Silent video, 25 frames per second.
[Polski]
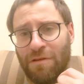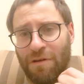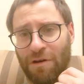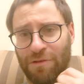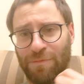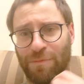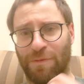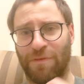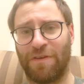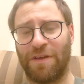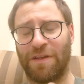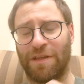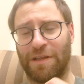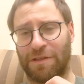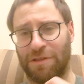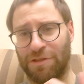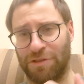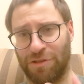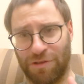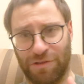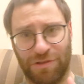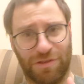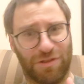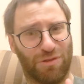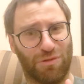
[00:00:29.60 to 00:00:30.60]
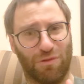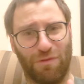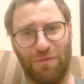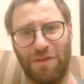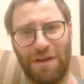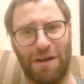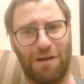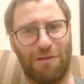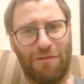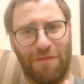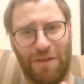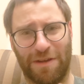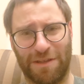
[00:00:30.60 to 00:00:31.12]
odpowiada tysiąc słów.
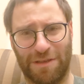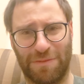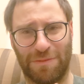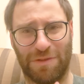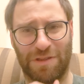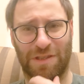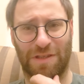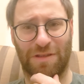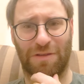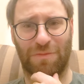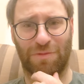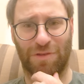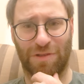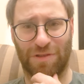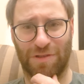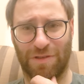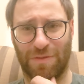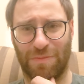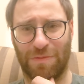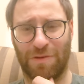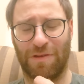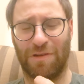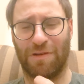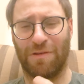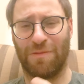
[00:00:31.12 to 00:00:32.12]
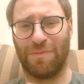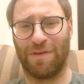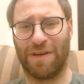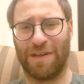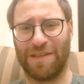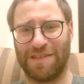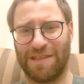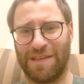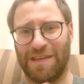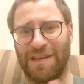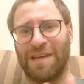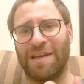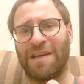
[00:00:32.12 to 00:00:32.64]
Ja uważam, że za dobrze zrobiony
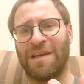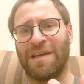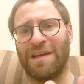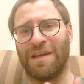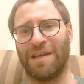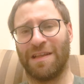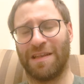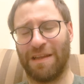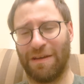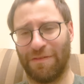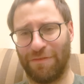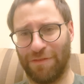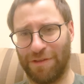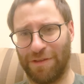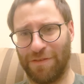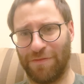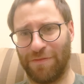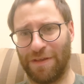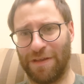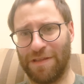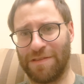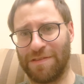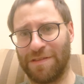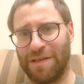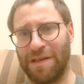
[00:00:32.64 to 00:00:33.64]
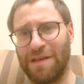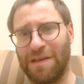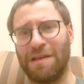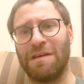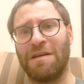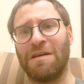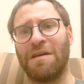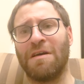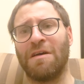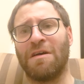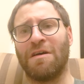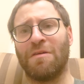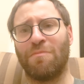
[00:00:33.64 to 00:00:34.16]
obrazek nawet więcej.
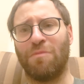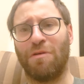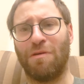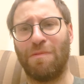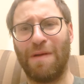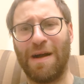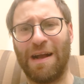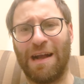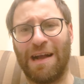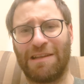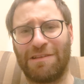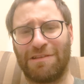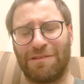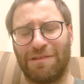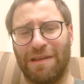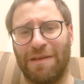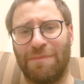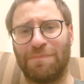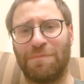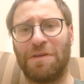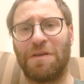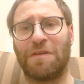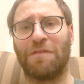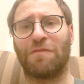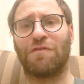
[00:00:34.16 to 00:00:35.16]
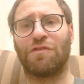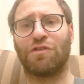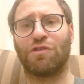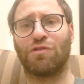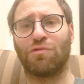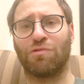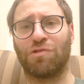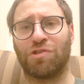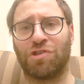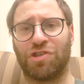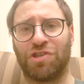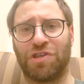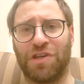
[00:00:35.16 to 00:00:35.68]
Pomaga to lepiej
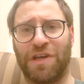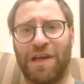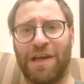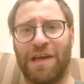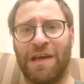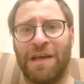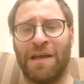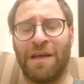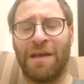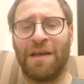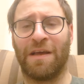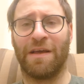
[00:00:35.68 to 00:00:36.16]
wczuć się e,